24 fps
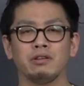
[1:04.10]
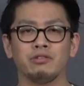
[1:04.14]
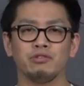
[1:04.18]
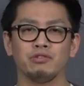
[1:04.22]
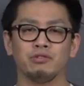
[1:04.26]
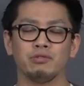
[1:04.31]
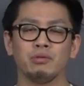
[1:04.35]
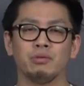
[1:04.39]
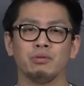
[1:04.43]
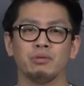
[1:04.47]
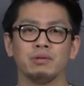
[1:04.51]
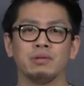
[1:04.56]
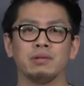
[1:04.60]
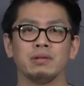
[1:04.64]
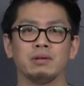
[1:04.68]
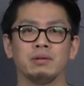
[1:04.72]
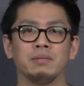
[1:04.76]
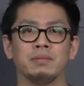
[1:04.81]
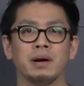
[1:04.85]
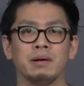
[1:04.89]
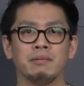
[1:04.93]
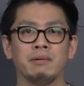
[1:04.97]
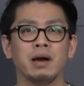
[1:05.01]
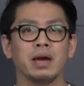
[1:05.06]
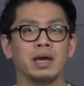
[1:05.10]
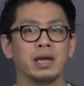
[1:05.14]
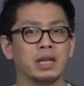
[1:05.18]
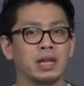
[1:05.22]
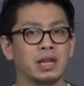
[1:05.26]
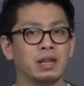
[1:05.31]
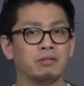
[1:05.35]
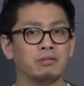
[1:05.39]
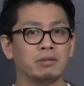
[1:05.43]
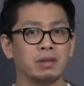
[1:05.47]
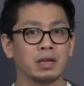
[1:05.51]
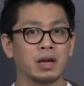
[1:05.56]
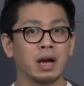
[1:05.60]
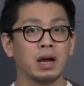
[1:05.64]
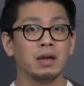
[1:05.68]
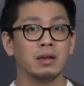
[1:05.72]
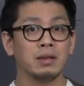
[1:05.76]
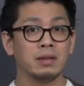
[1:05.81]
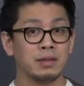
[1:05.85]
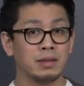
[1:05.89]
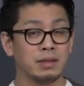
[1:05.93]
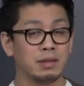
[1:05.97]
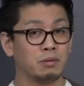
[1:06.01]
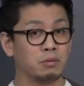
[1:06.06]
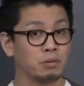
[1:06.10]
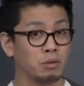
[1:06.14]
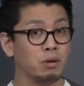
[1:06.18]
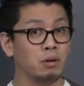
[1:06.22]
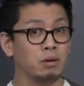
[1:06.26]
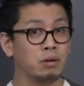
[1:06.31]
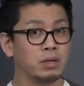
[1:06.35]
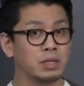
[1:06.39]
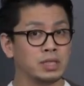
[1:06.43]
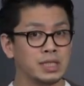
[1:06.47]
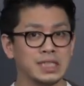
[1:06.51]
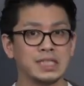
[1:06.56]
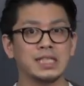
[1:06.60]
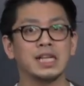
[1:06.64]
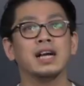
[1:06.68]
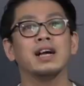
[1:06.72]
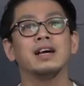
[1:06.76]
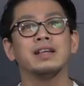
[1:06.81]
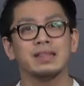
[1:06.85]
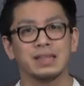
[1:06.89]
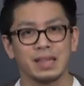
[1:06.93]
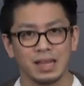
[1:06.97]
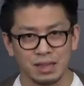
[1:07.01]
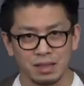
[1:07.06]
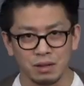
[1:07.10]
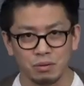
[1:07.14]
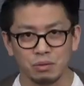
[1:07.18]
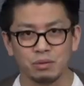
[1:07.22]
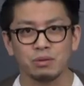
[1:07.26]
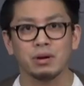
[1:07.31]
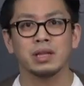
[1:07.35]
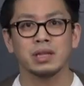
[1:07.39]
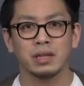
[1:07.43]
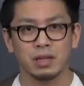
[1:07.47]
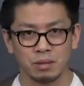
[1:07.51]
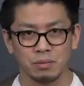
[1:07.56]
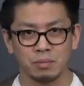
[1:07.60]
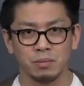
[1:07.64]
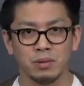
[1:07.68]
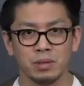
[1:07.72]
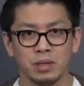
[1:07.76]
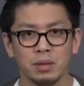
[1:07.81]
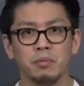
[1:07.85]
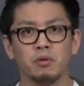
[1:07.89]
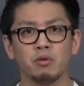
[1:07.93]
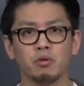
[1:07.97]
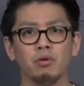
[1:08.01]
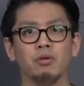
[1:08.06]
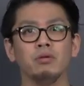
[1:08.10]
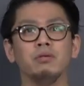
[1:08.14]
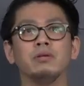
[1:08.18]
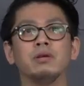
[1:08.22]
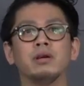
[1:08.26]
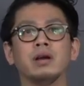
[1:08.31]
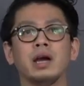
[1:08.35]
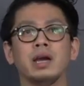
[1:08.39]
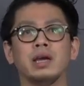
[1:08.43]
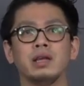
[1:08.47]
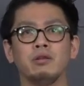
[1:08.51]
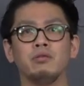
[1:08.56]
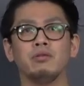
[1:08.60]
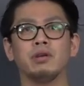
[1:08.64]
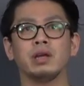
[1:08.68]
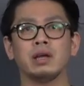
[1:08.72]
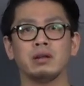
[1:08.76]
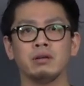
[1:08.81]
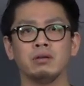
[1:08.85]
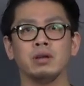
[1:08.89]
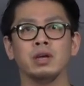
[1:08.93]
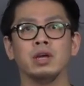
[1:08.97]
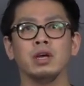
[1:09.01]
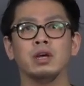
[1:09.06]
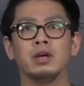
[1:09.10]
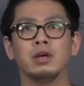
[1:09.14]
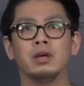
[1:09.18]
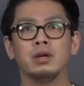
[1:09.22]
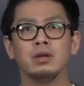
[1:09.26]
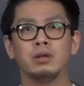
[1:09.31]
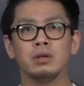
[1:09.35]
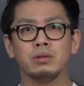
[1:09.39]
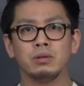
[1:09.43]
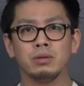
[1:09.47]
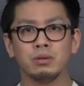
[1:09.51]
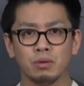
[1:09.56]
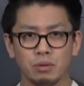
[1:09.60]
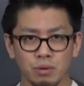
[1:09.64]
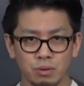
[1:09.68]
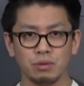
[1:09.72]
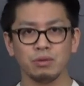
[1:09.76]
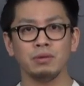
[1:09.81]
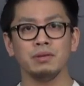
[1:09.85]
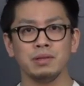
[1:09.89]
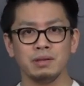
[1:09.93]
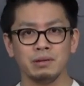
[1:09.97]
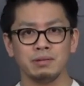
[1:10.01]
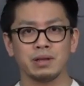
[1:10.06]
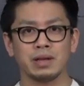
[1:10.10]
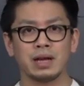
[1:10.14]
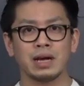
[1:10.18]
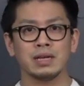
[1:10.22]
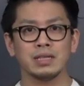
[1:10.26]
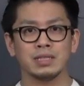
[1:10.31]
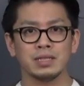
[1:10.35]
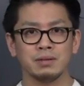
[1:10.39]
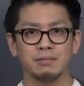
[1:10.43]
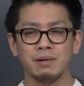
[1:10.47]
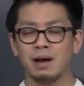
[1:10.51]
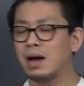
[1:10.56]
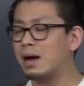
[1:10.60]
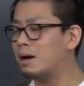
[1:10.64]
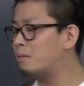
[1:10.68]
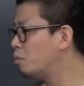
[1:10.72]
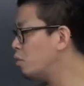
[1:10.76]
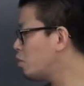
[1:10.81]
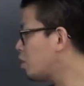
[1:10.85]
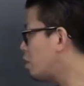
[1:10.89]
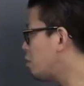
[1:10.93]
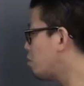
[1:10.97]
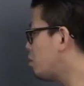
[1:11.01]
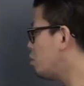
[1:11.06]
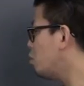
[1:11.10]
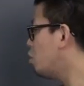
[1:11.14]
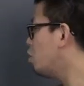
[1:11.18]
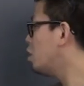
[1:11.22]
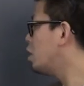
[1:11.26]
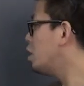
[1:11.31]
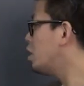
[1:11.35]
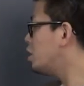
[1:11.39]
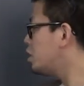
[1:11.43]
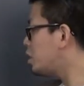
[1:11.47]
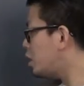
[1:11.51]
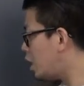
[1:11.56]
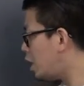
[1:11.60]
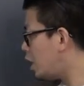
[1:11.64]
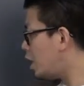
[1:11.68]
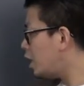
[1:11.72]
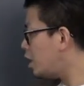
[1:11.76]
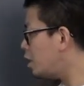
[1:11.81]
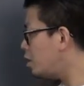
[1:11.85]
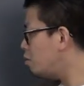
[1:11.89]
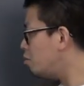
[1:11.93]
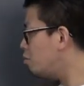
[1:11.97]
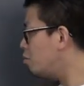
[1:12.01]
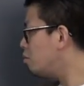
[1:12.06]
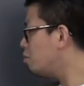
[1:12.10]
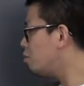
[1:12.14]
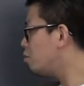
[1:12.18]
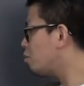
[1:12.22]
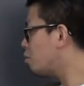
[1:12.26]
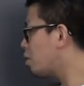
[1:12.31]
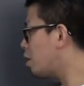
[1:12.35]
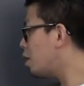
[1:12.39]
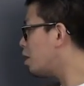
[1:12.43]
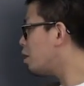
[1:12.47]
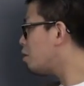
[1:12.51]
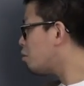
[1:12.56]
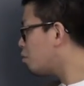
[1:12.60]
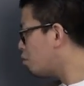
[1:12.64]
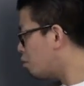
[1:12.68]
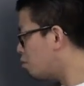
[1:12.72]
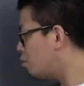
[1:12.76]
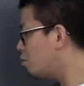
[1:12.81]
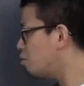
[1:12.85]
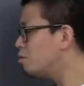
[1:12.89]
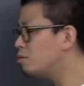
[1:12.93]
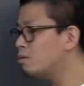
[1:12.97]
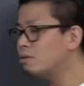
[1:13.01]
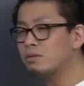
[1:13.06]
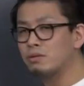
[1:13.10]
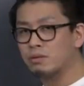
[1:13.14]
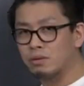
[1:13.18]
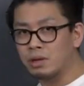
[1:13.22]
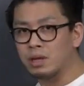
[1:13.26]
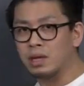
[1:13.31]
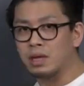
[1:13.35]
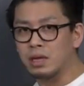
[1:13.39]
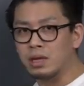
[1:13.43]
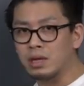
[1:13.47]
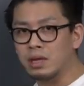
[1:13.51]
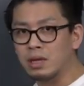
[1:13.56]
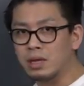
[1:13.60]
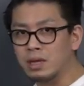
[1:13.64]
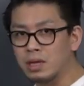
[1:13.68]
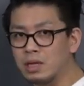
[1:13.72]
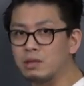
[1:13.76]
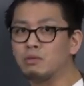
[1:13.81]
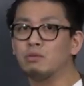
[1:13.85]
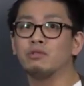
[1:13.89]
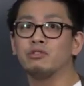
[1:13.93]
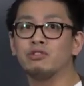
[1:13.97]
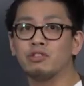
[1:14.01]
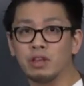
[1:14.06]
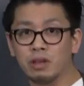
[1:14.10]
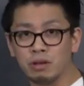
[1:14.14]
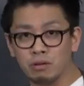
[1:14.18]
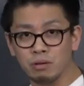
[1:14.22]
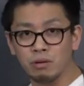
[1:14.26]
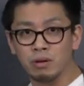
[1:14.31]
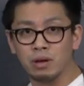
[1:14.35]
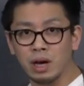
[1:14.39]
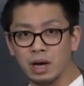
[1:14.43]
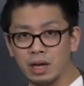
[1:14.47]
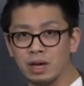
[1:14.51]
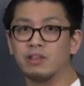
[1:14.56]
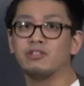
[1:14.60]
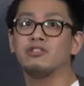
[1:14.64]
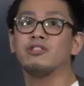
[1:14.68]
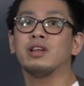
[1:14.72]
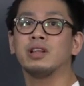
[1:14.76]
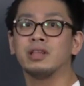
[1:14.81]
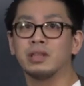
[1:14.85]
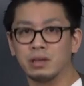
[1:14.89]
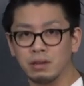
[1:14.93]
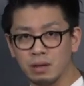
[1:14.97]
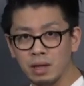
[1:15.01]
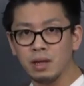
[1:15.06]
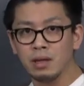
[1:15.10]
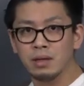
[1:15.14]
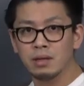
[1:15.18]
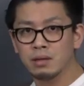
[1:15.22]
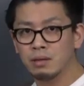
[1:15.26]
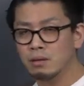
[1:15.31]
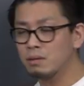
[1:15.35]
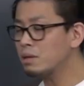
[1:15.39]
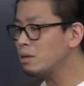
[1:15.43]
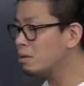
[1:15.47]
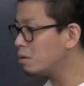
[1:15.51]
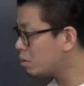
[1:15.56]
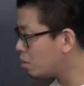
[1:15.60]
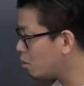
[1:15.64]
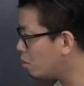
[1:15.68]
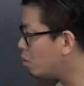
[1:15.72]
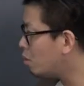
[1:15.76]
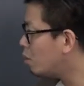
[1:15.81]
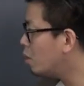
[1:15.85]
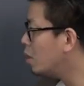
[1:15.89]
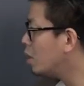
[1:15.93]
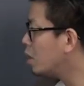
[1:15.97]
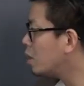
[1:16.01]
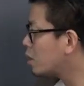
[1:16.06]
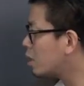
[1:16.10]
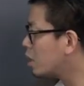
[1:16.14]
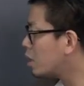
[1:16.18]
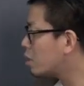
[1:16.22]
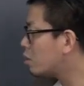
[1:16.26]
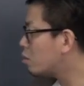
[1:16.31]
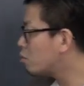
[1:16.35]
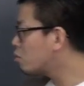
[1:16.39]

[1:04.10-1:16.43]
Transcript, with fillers: ら受動輸送の場合はエネルギーが必要としなかったってことがあったとでも今回のやる濃度輸送に関してはもう一回言うけど低濃度から高濃度に移動していく話なんだよね。そうすると結